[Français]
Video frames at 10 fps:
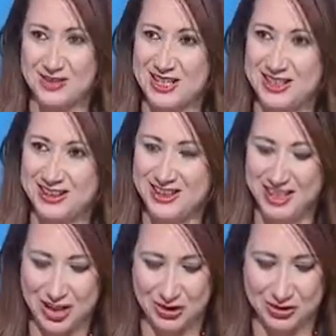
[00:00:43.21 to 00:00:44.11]
Vous
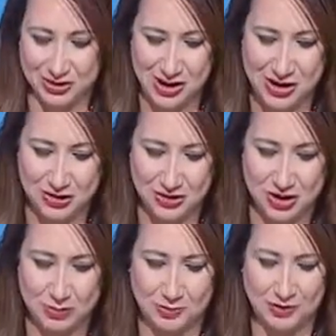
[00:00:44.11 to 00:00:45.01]
êtes chercheur
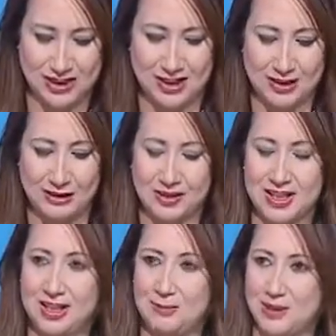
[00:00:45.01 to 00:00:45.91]
en géopolitique à
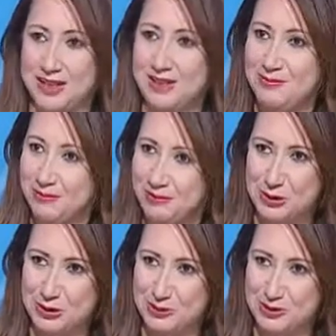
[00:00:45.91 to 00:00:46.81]
l'Université de Paris.
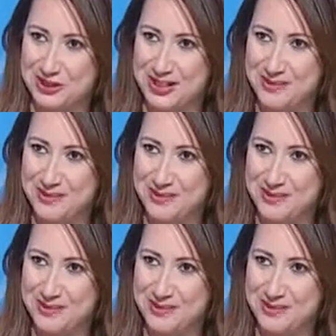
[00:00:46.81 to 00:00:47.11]
Bienvenue à notre